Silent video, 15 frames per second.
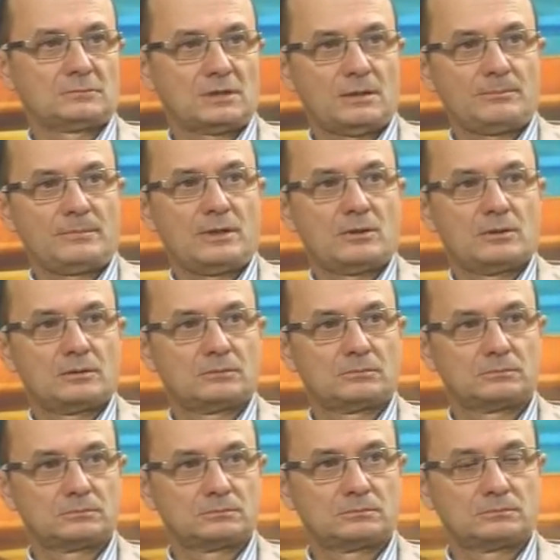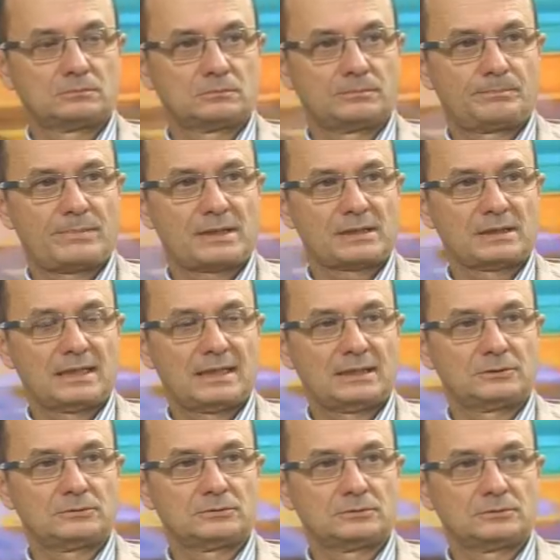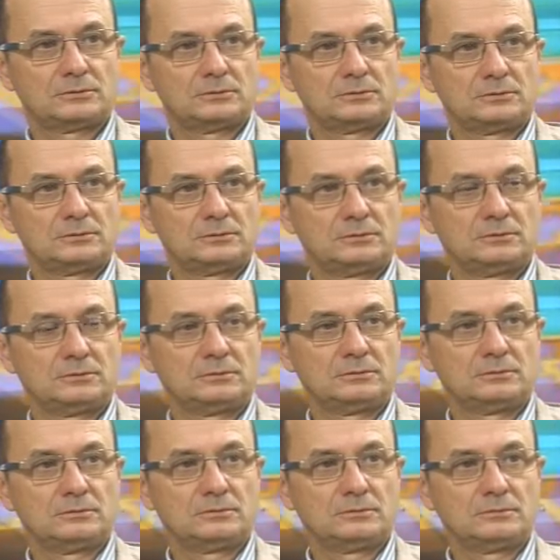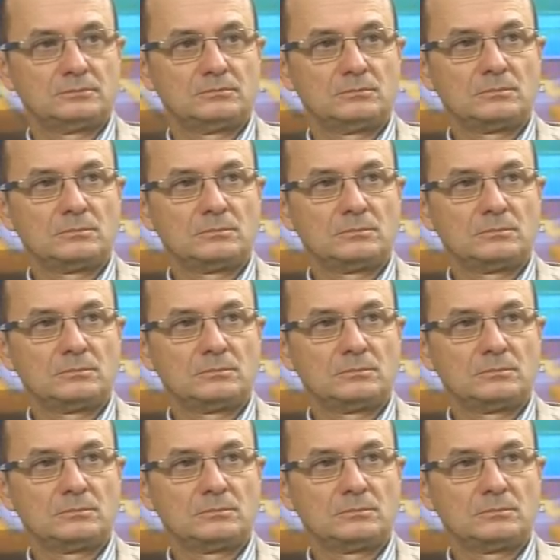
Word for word: abbiamo parlato eh,